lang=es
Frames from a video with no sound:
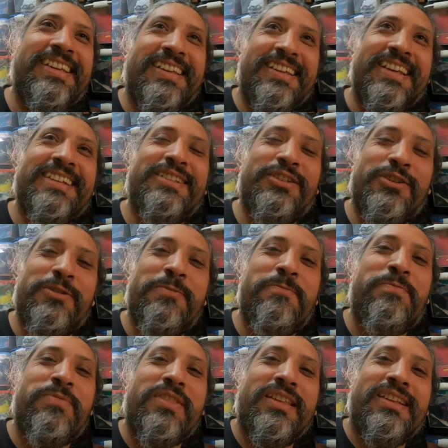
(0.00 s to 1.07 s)
y eso.
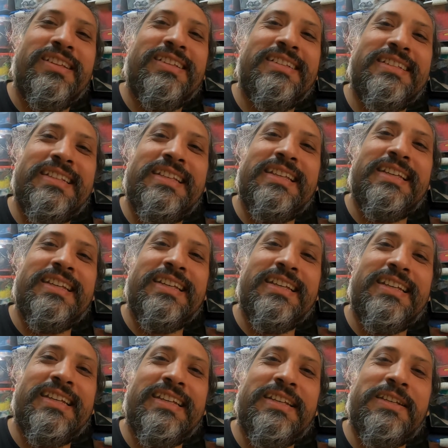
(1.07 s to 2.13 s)
Así
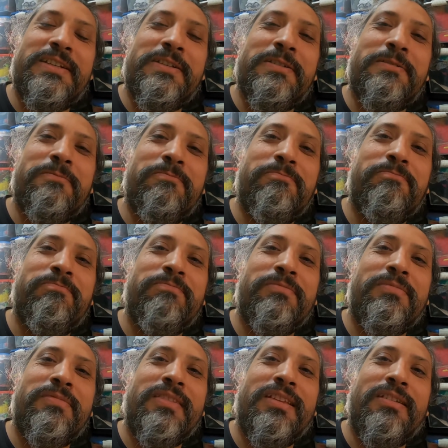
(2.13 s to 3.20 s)
que
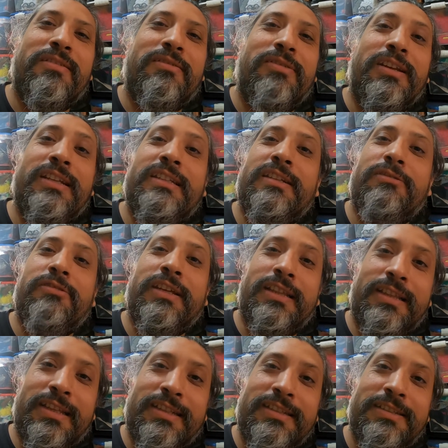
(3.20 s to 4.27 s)
felices
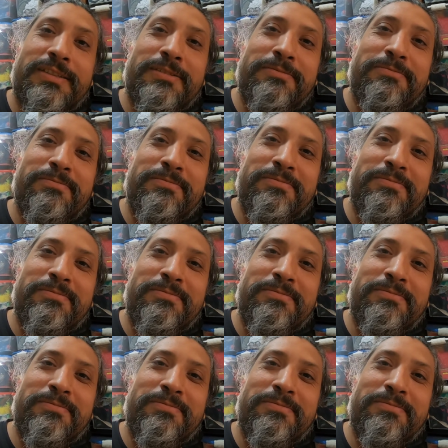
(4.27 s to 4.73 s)
fiestas.